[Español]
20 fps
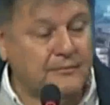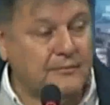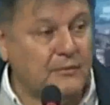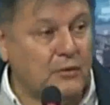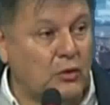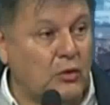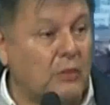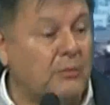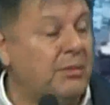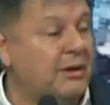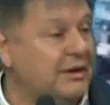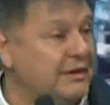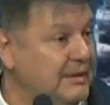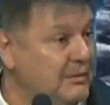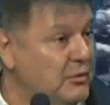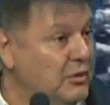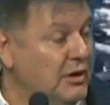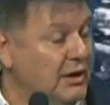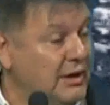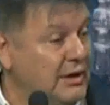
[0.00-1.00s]

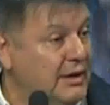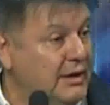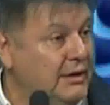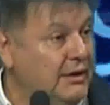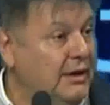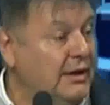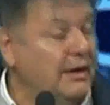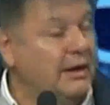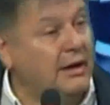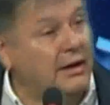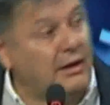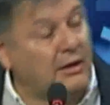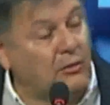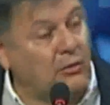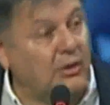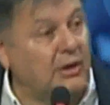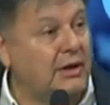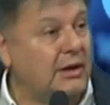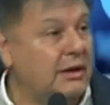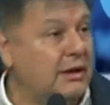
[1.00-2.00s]
compartimos agenda y cada
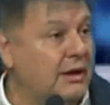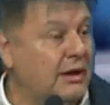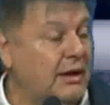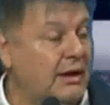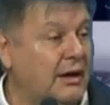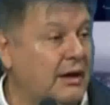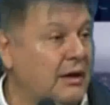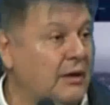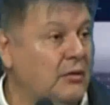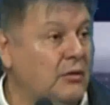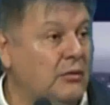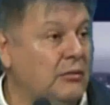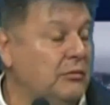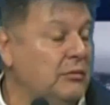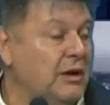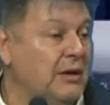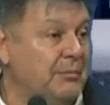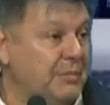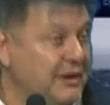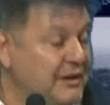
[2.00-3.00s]
cual le da
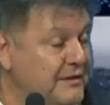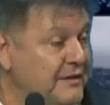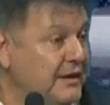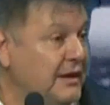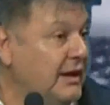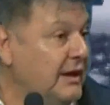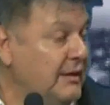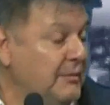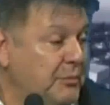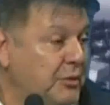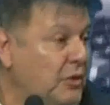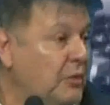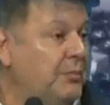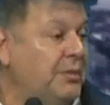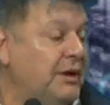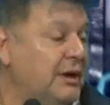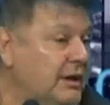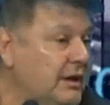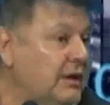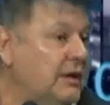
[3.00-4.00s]
una pincelada
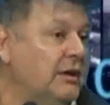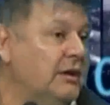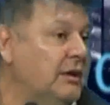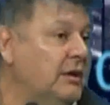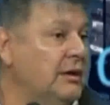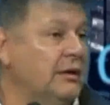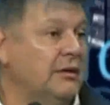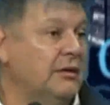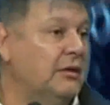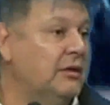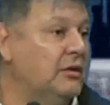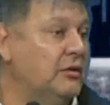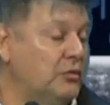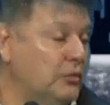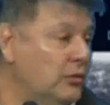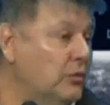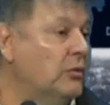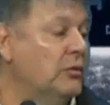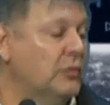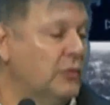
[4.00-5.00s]
propia de,
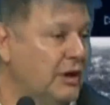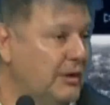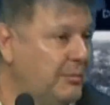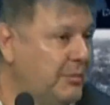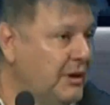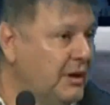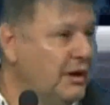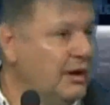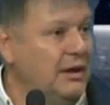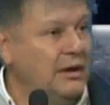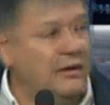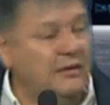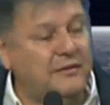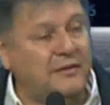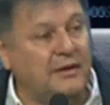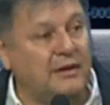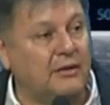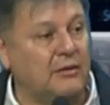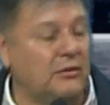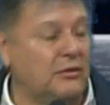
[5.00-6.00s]
su
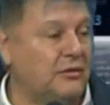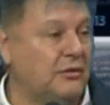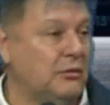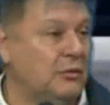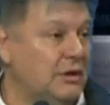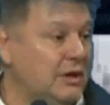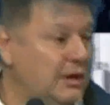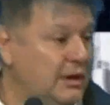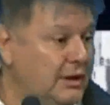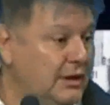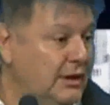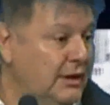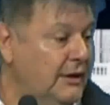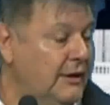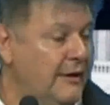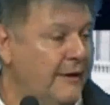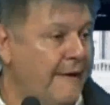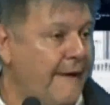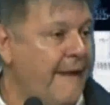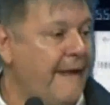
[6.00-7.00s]
experiencia o de su idea,
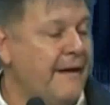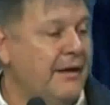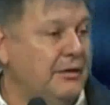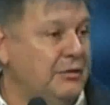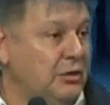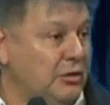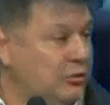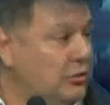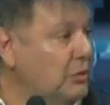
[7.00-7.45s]
de su